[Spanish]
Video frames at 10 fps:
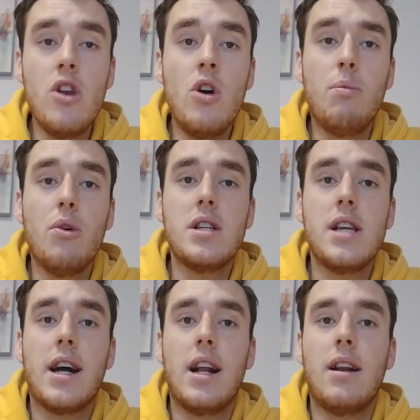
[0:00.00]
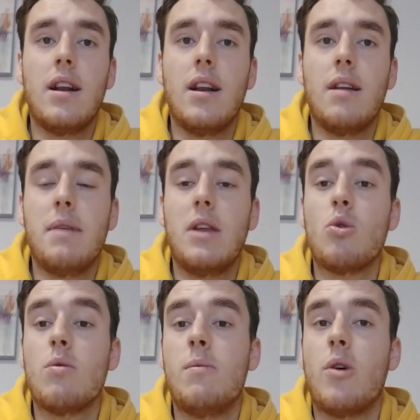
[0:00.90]
no puedes llegar al mini
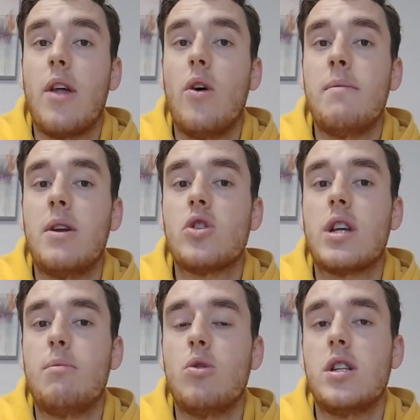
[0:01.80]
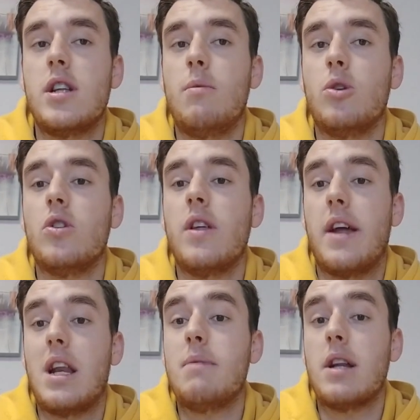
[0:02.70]
turbo morado a menos que pulses el botón de
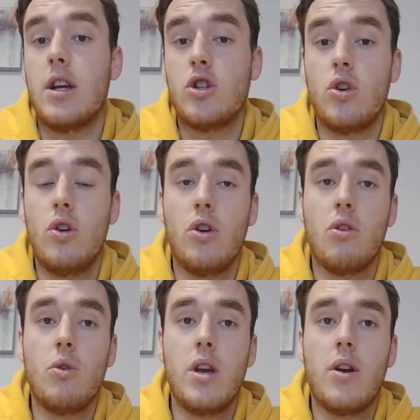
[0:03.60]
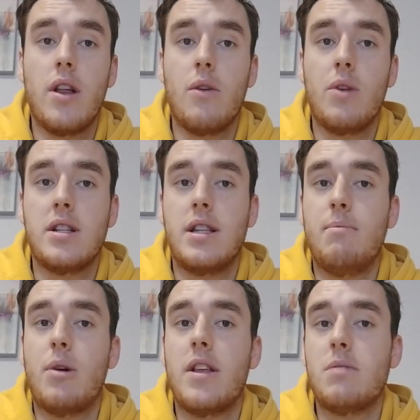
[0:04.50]
derrapar, que solo incluyeron hace unas
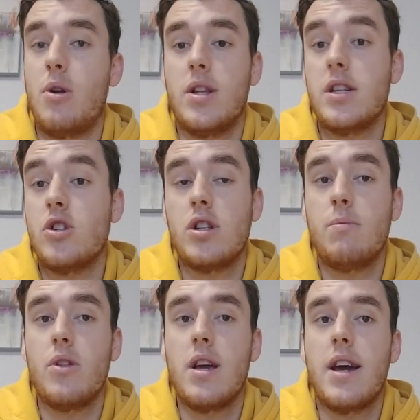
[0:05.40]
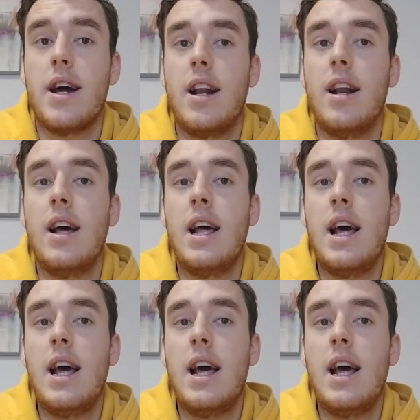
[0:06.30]
temporadas, pero antes no se podía llegar al,